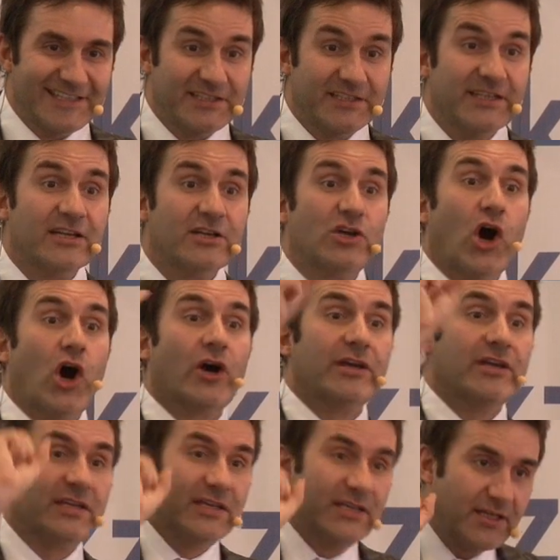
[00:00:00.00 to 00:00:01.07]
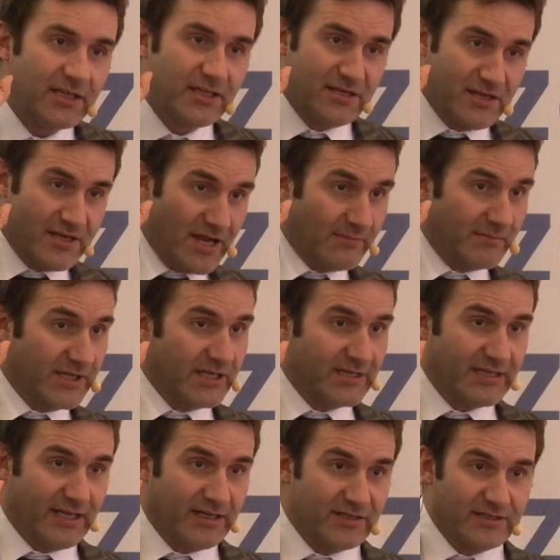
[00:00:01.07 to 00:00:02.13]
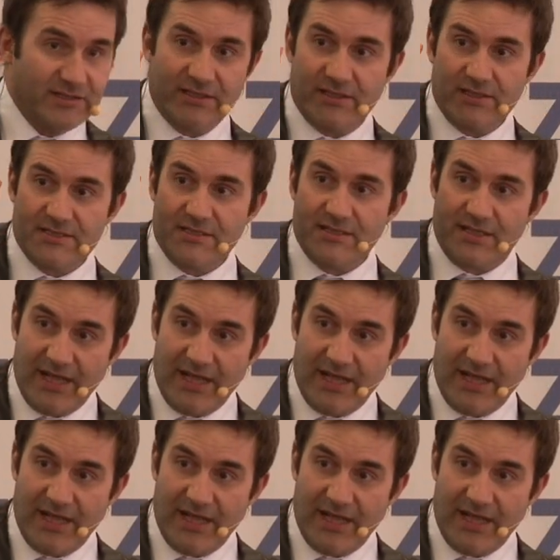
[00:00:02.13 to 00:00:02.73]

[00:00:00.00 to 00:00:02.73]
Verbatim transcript: die korrigieren nämlich dann diesen